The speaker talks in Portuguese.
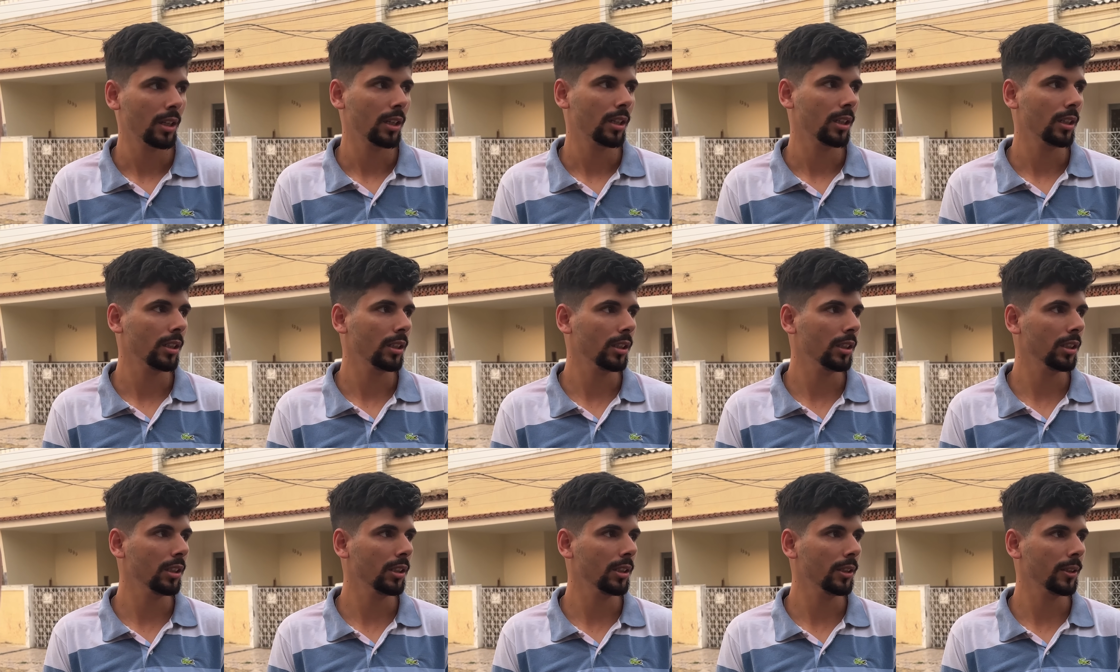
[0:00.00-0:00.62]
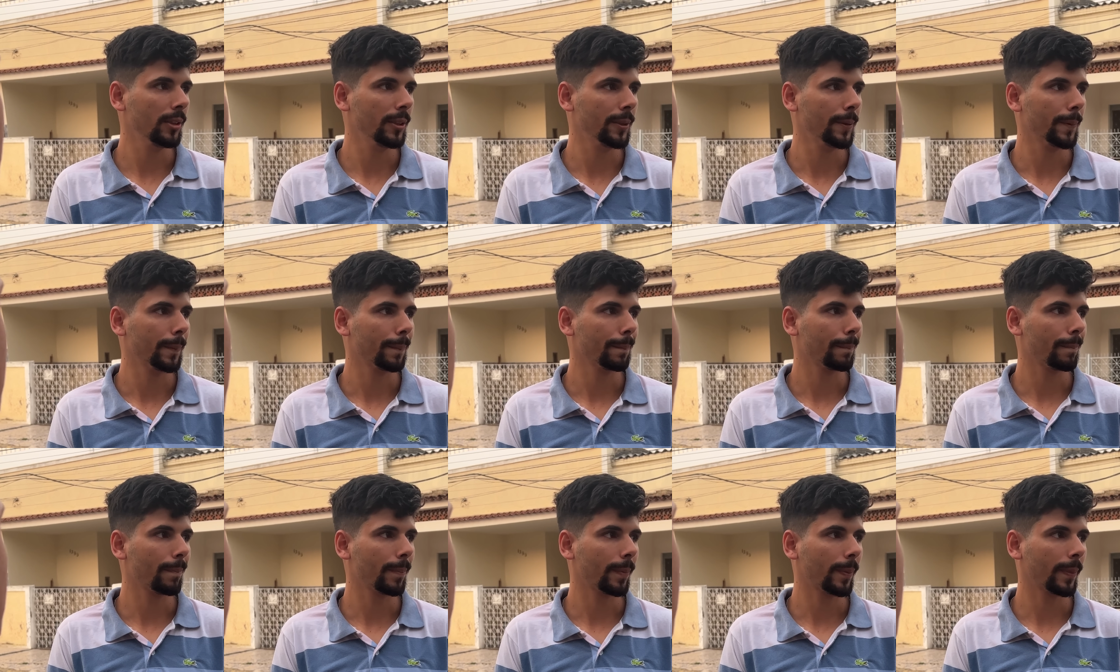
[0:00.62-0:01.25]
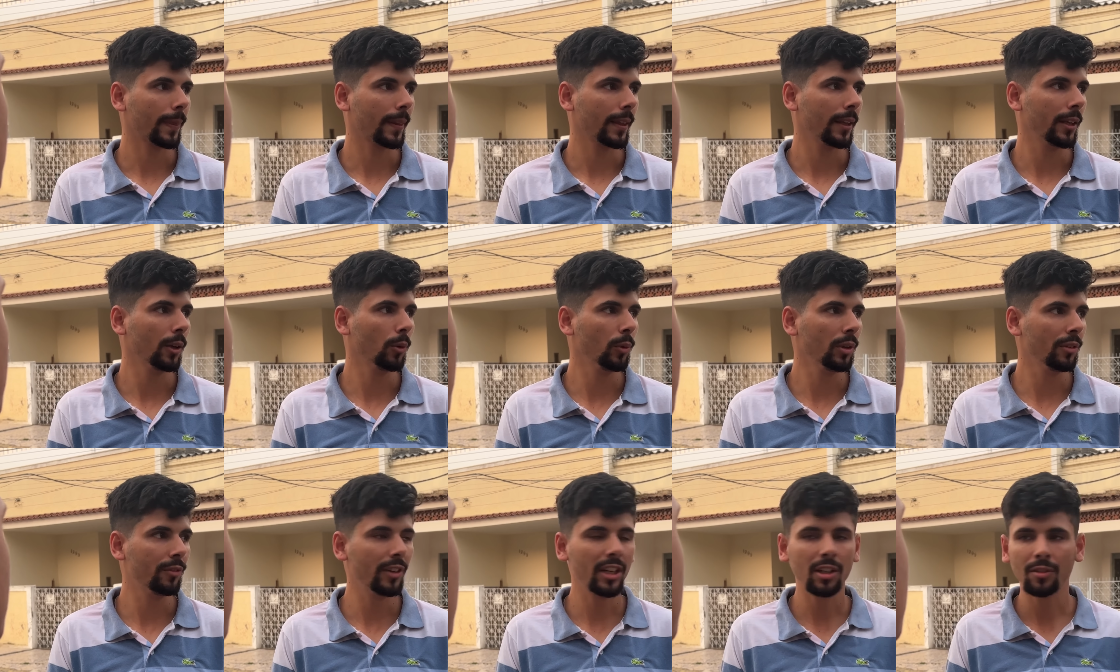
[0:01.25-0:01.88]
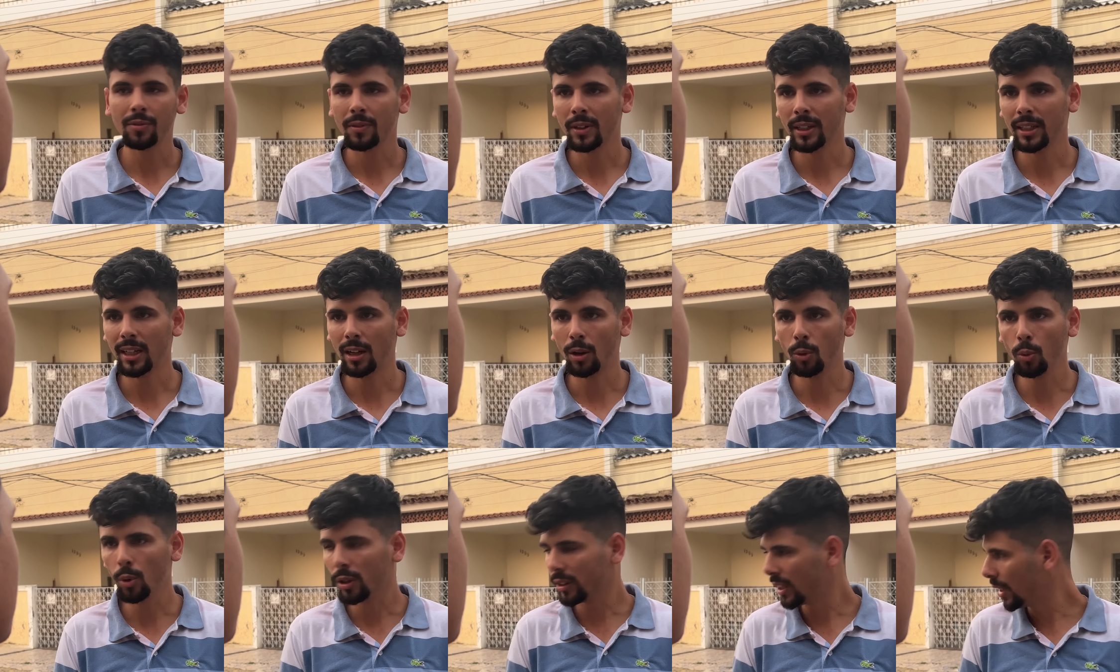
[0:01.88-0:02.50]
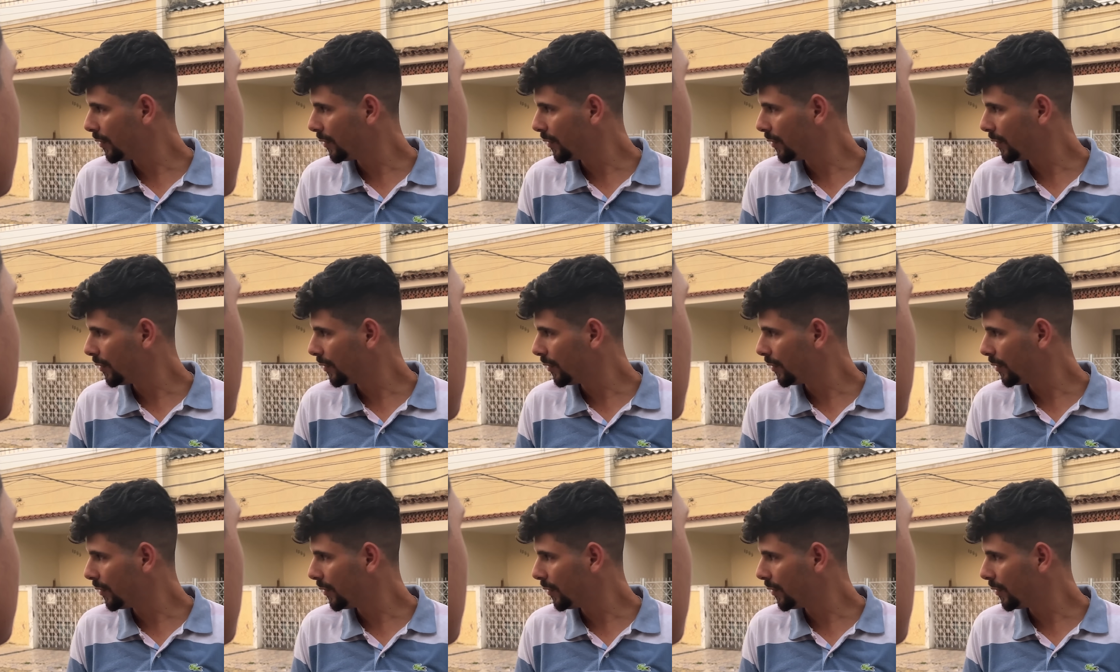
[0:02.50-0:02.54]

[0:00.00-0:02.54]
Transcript: E eu, em vez de ficar na rua, até